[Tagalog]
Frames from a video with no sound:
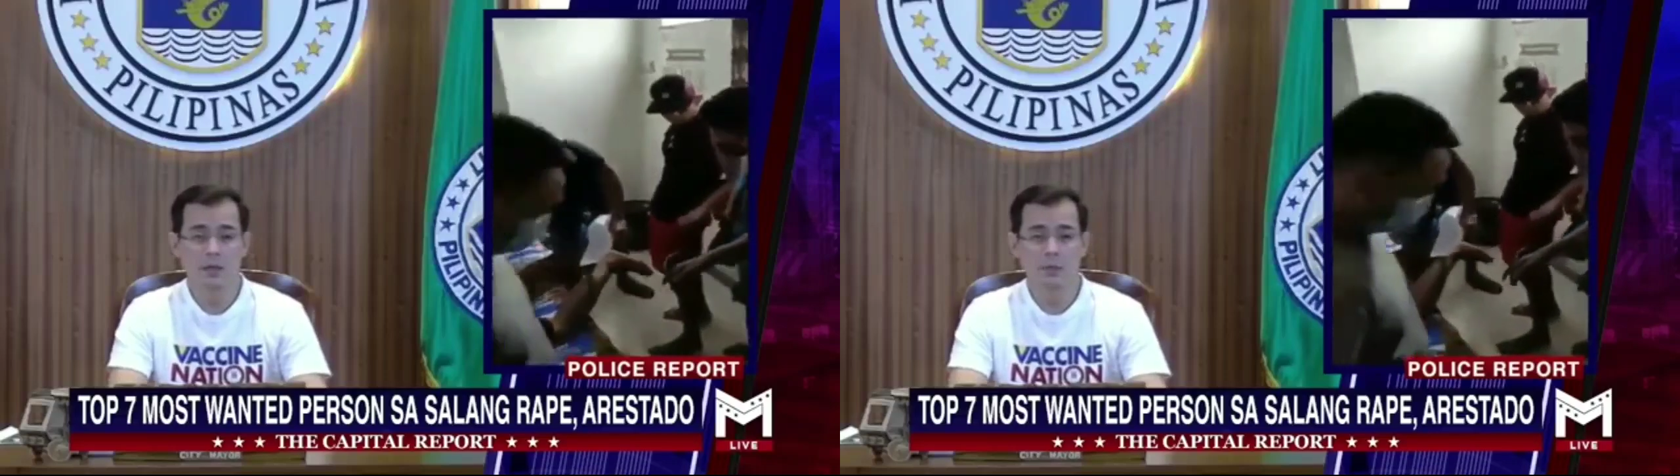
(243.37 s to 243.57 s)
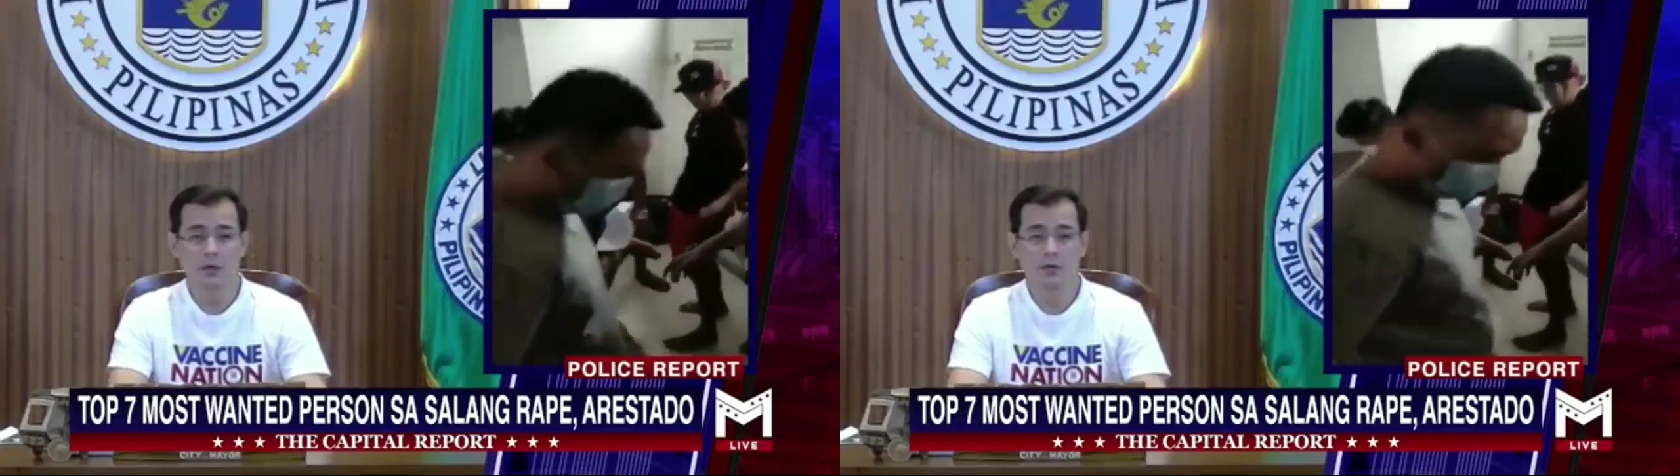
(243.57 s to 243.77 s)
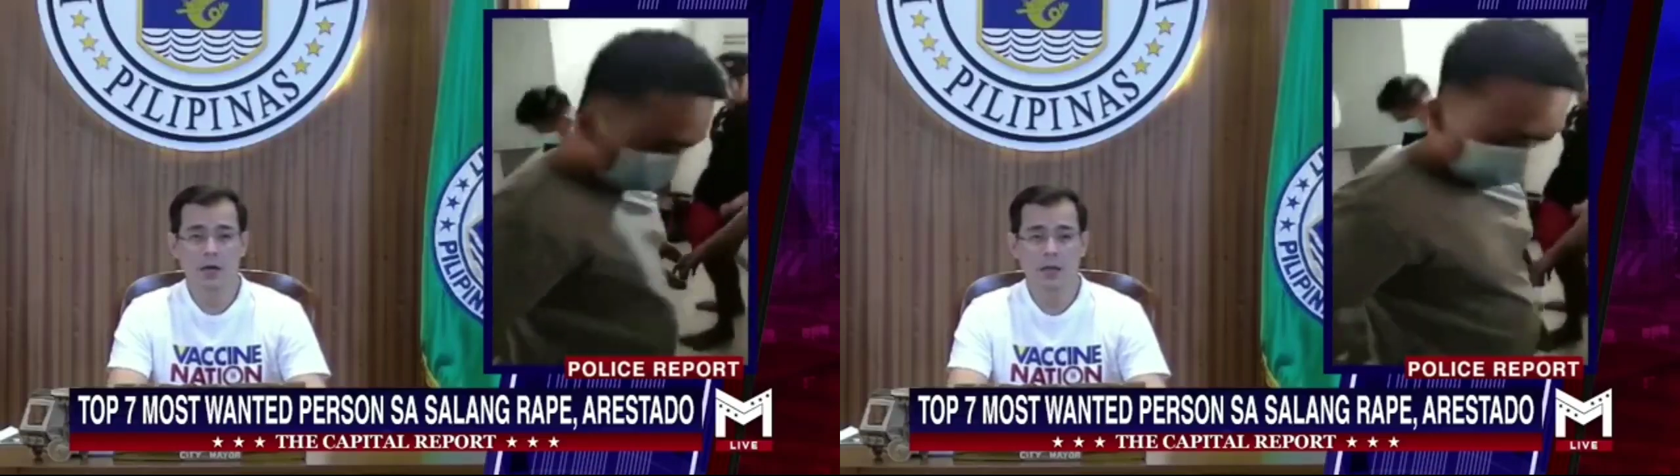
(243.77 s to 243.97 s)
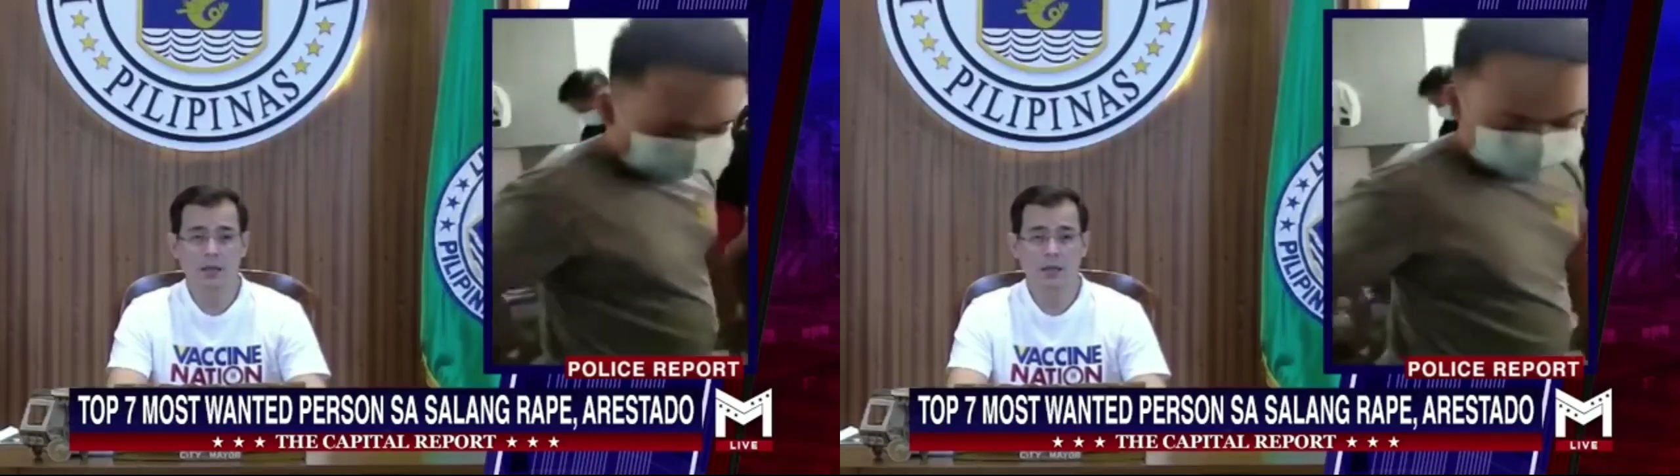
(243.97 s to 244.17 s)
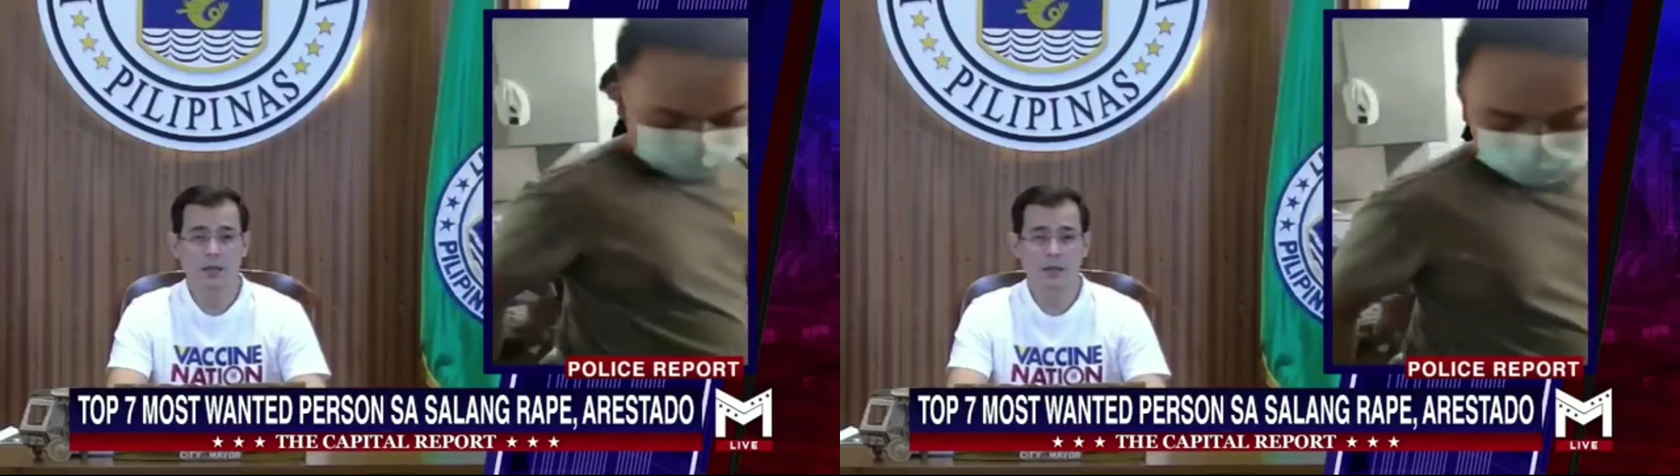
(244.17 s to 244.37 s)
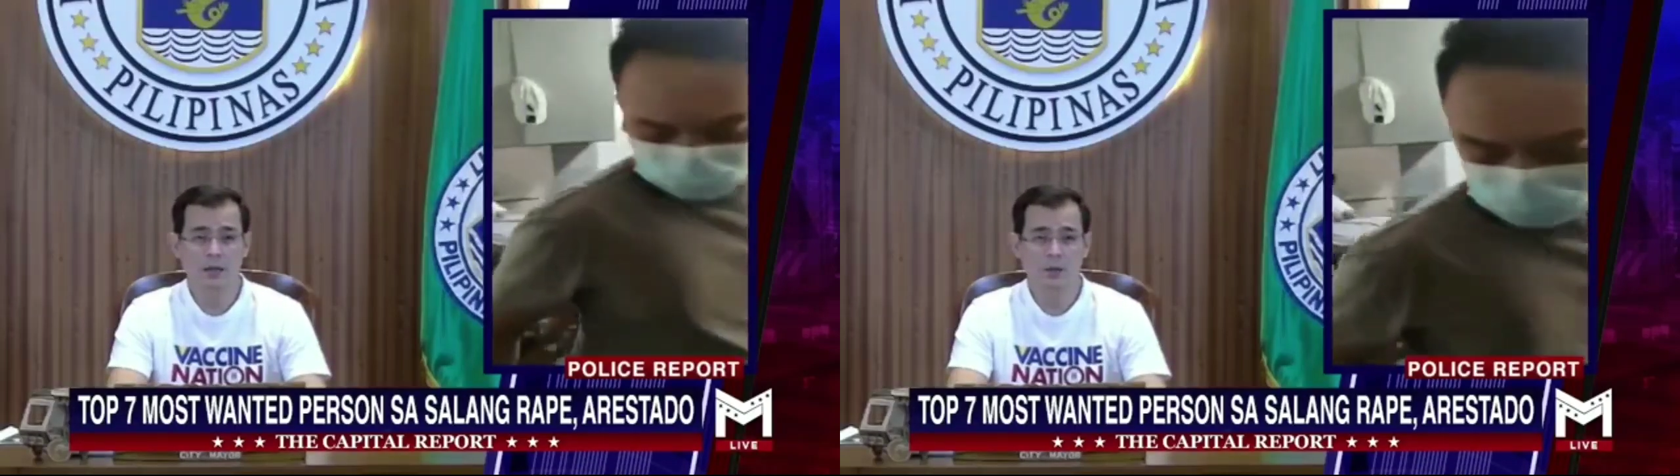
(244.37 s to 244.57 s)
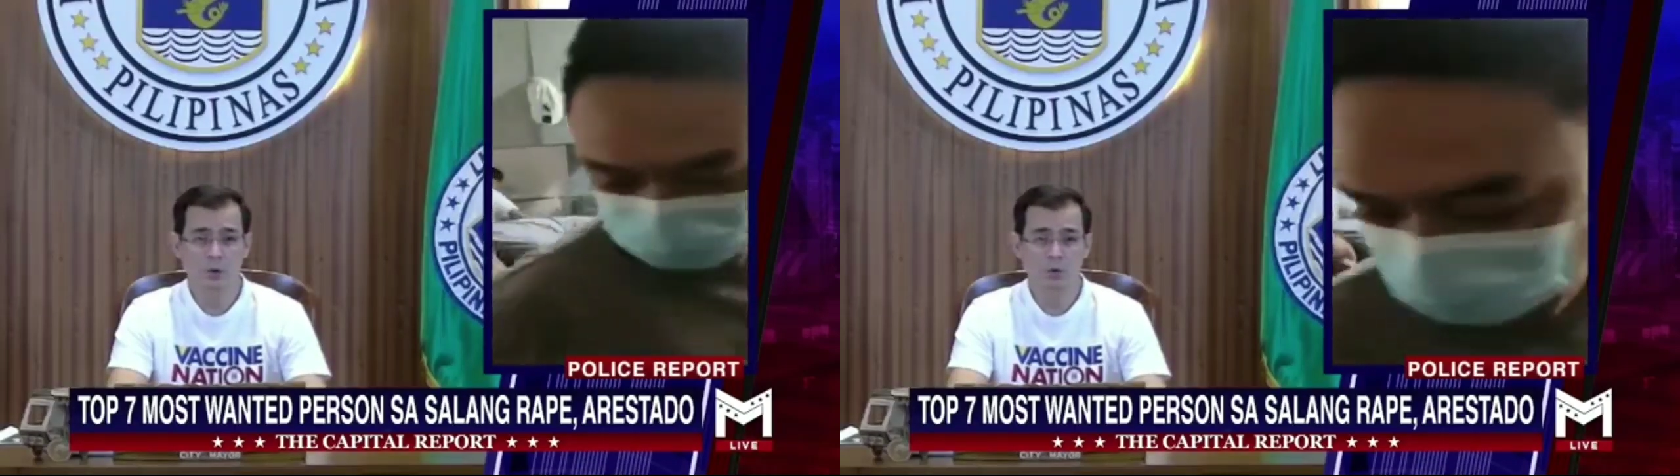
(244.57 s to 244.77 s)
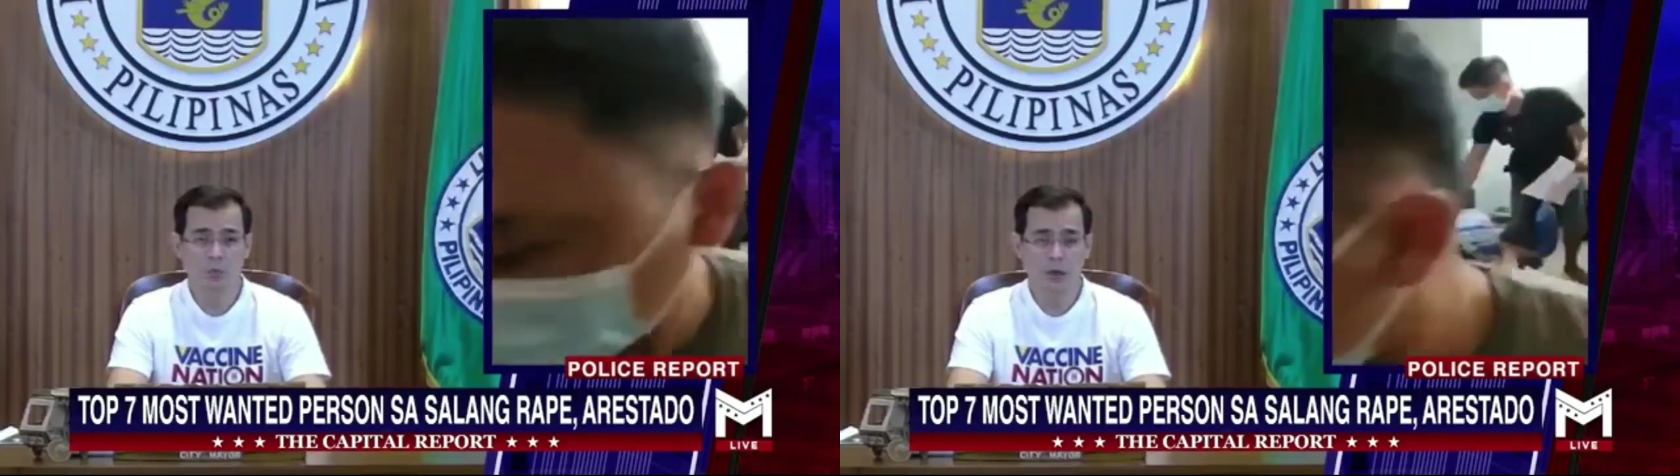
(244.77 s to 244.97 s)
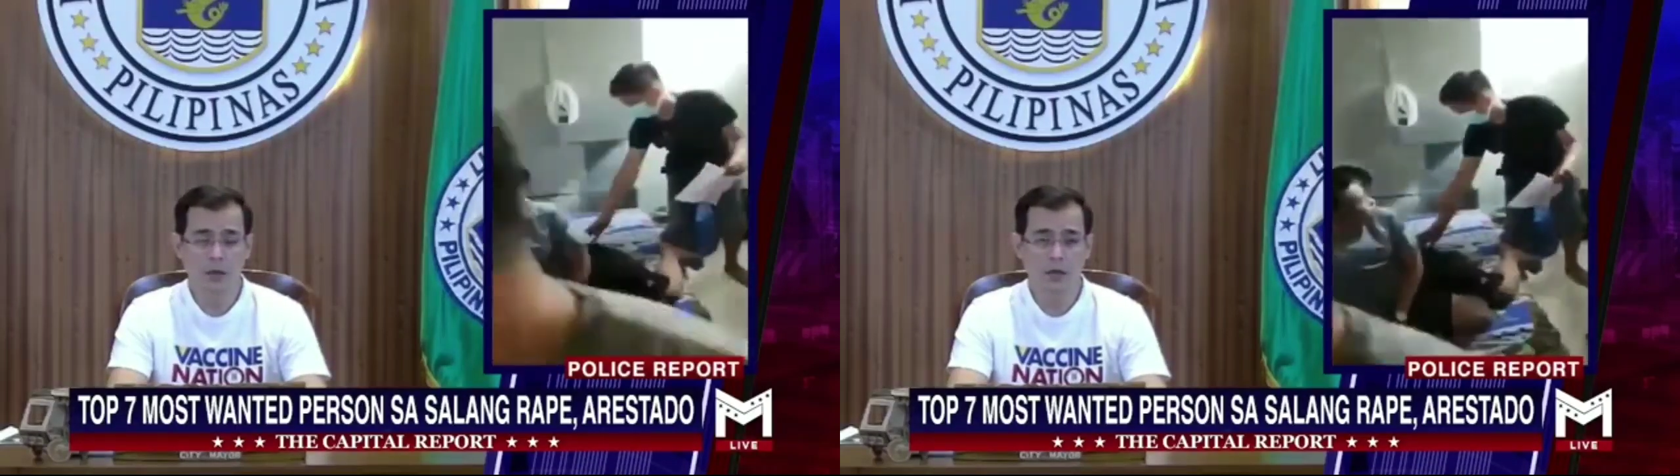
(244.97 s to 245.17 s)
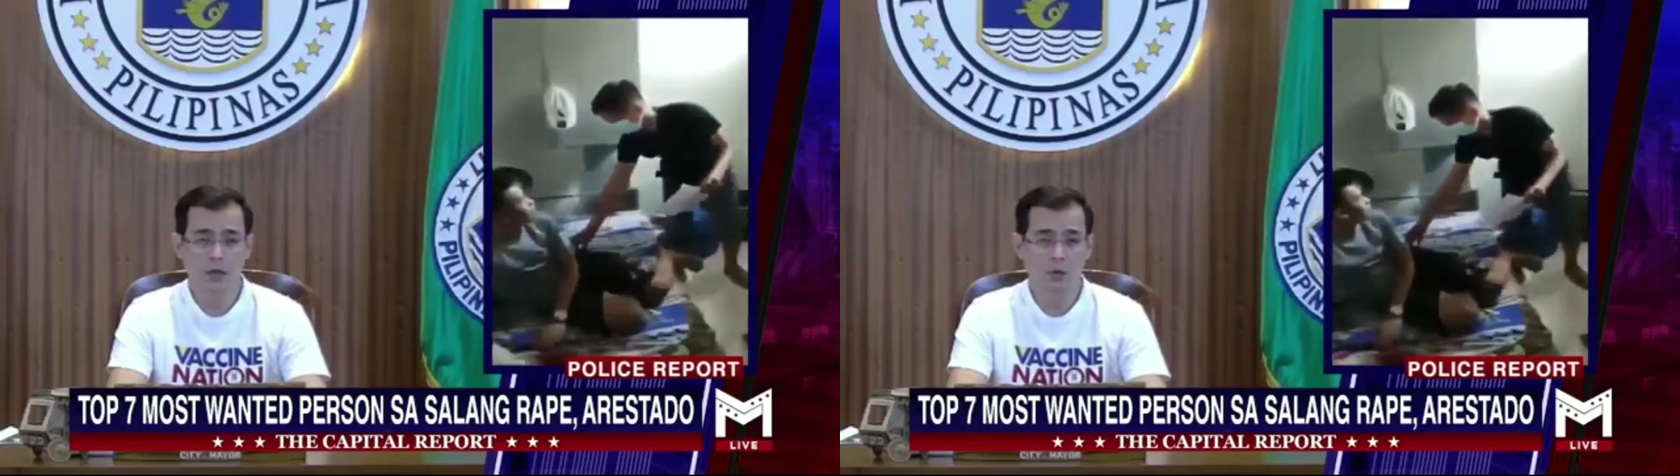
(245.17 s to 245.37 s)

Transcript: ho lahat ng uh, suspect eh,